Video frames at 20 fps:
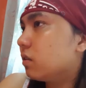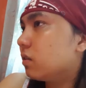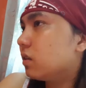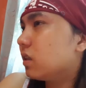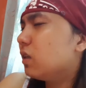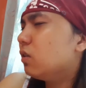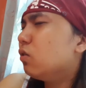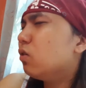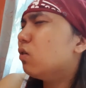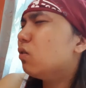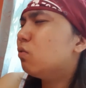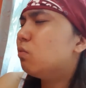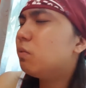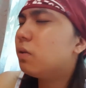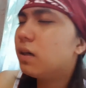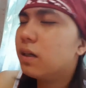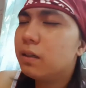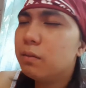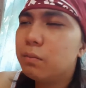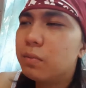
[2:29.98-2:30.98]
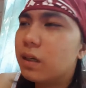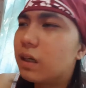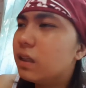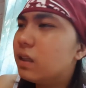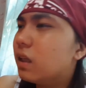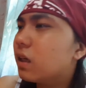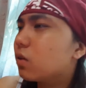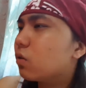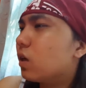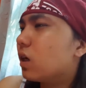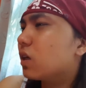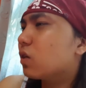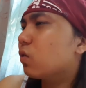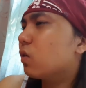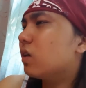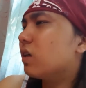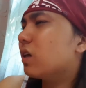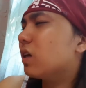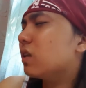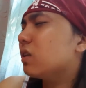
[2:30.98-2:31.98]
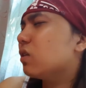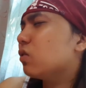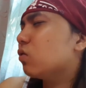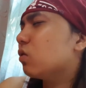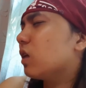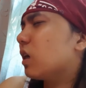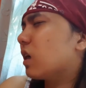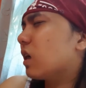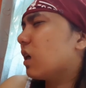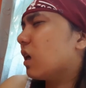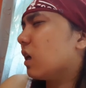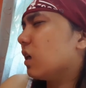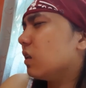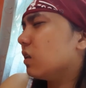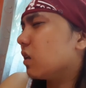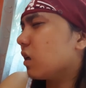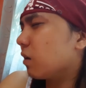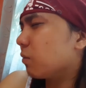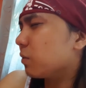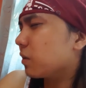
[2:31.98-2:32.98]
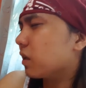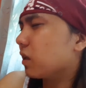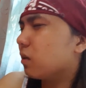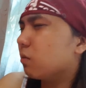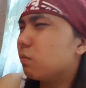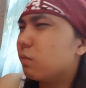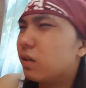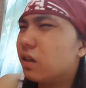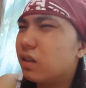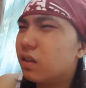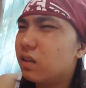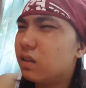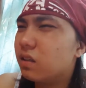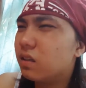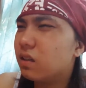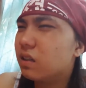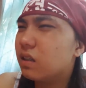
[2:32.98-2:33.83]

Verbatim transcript: Sa inyo ako kumain brad, araw-araw ka na nga dito nakain, grabe ka naman.